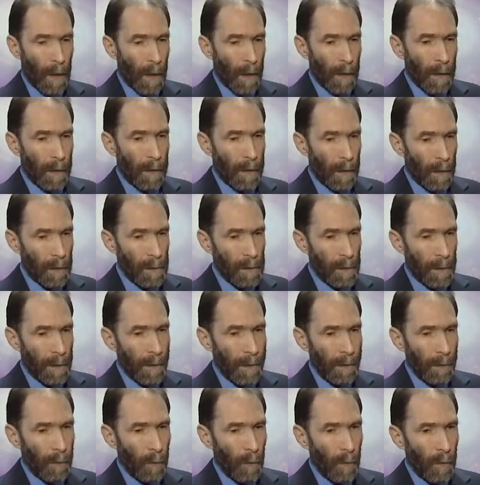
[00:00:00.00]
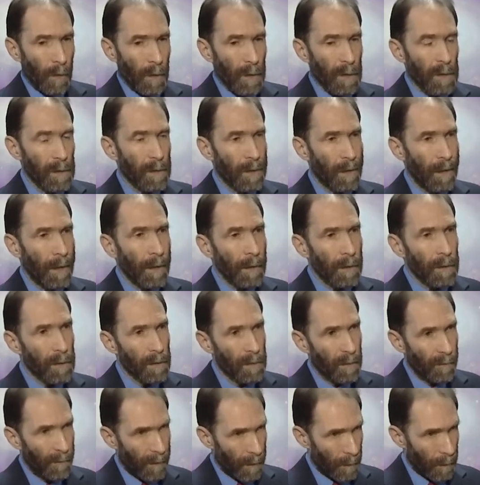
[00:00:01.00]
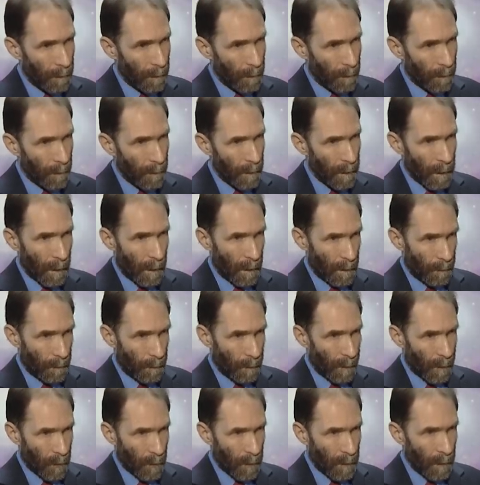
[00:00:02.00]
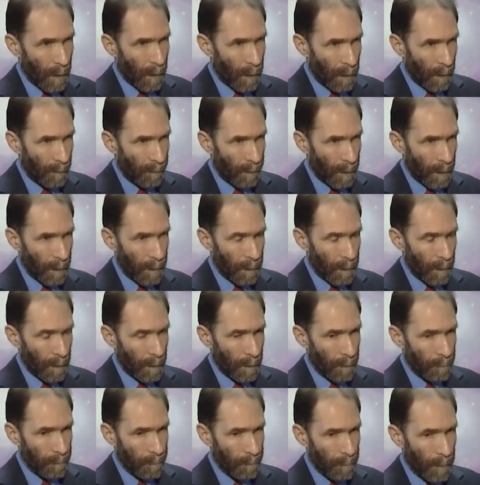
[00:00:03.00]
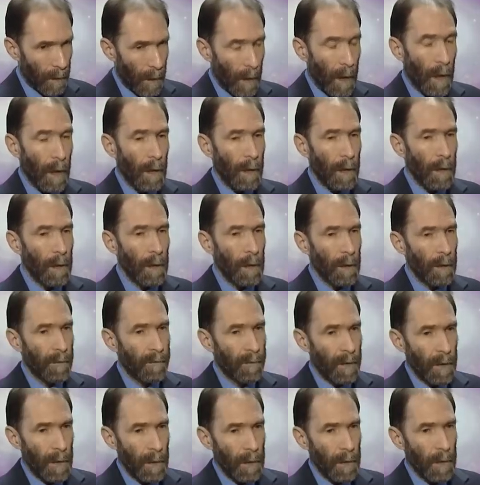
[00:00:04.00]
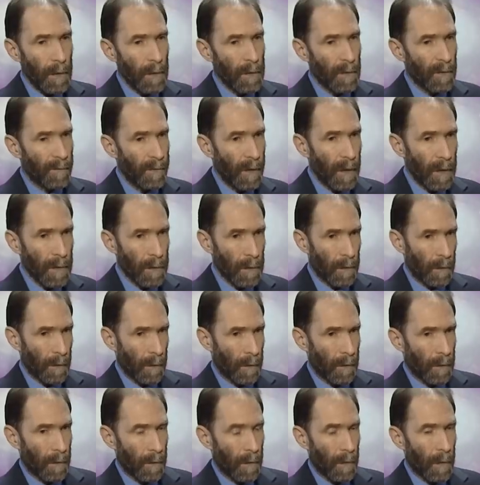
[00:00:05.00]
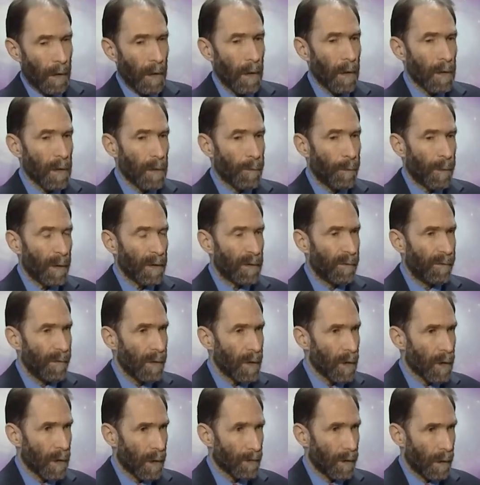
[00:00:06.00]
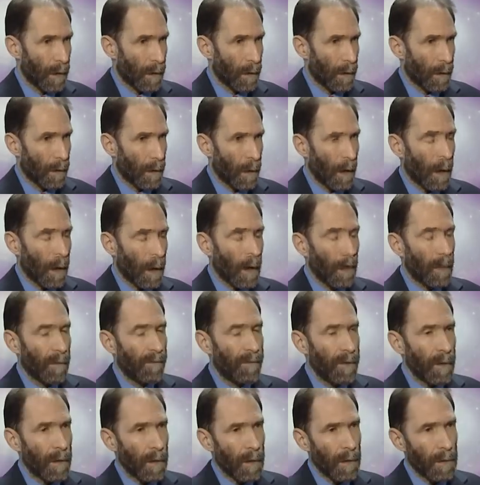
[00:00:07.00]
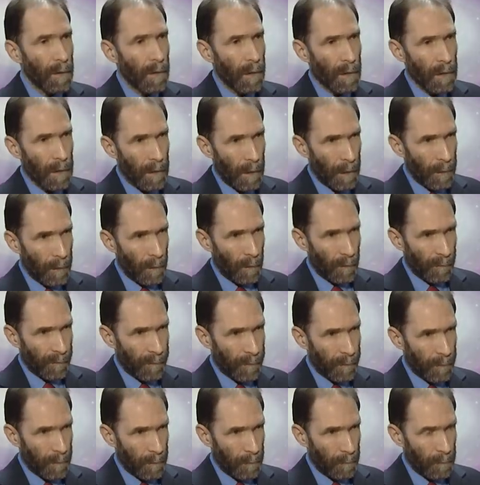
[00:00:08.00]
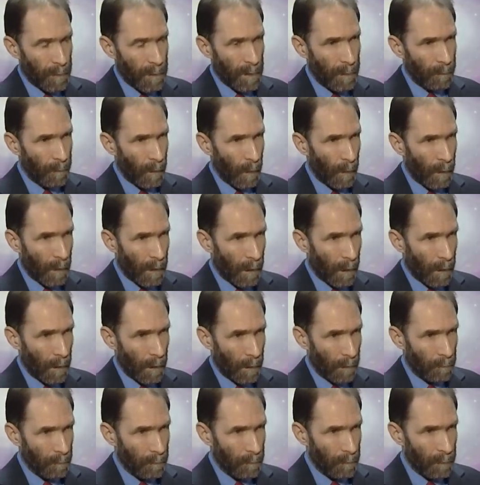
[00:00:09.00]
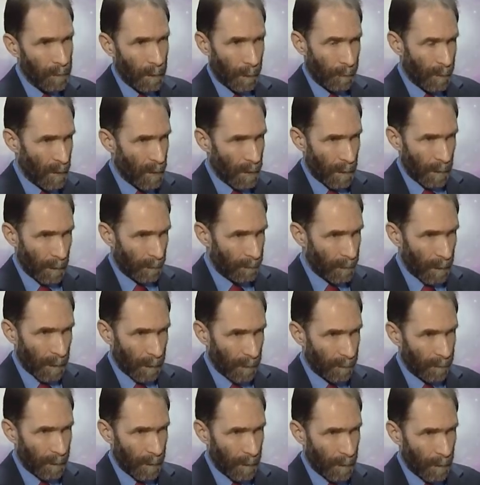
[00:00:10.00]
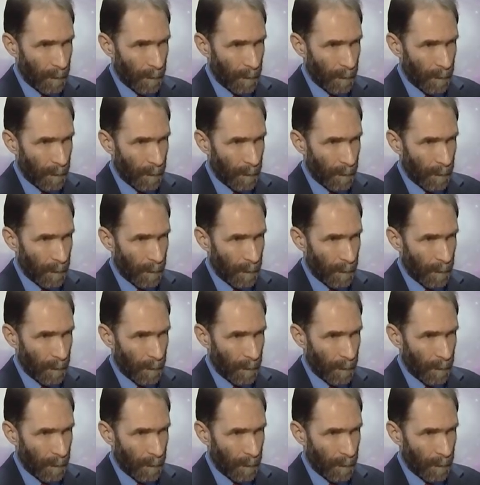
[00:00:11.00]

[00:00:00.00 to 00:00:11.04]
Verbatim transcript: К разряду следствий сейсмических явлений или явлений, связанных с подвижками верхних слоев земной коры, в том числе и в Латвии,